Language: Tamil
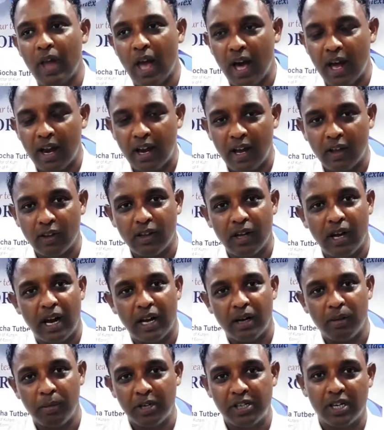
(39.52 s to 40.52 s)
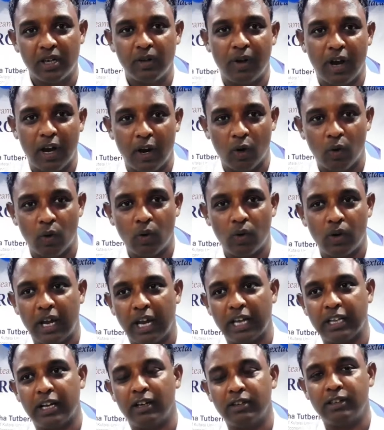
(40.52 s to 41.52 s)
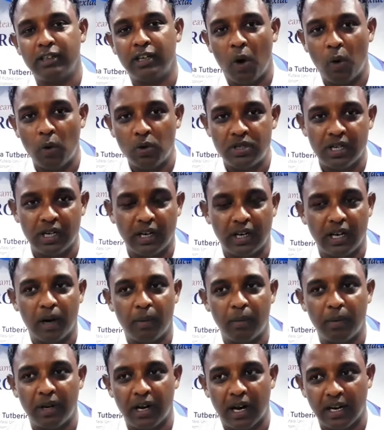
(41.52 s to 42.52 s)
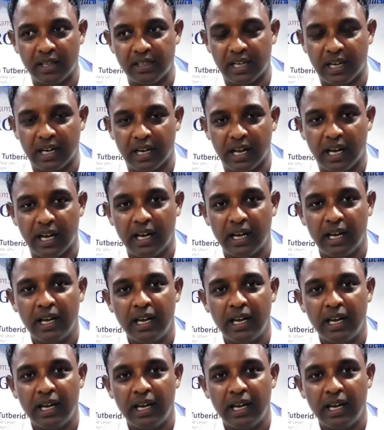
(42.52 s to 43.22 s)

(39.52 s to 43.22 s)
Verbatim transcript: யாராவது அட்மிஷன் வேணும் ஏதாவது டவுட்ஸ் இருக்குது அப்படின்னு நினச்சிங்கன்னா